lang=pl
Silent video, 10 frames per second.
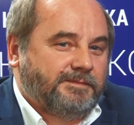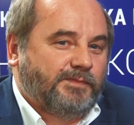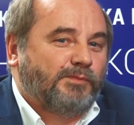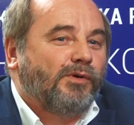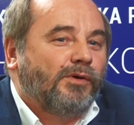
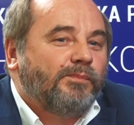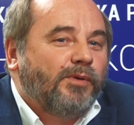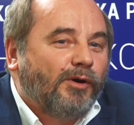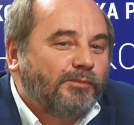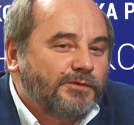mm, e,
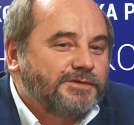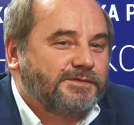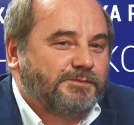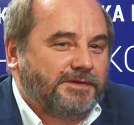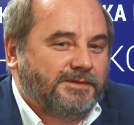
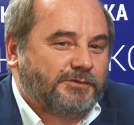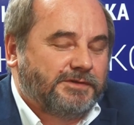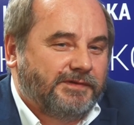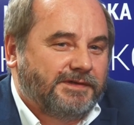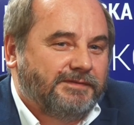pomóc młodemu
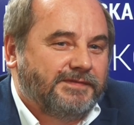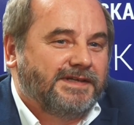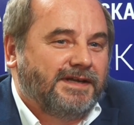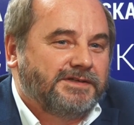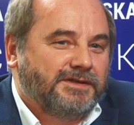człowiekowi w
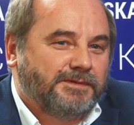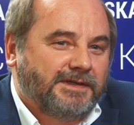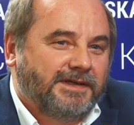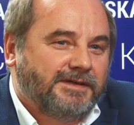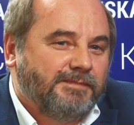znalezieniu
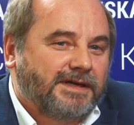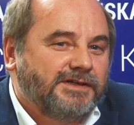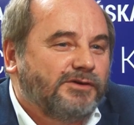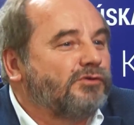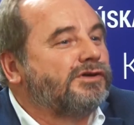takiego
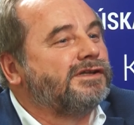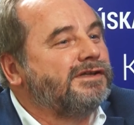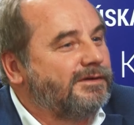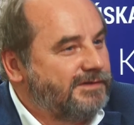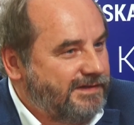bardziej konkretnego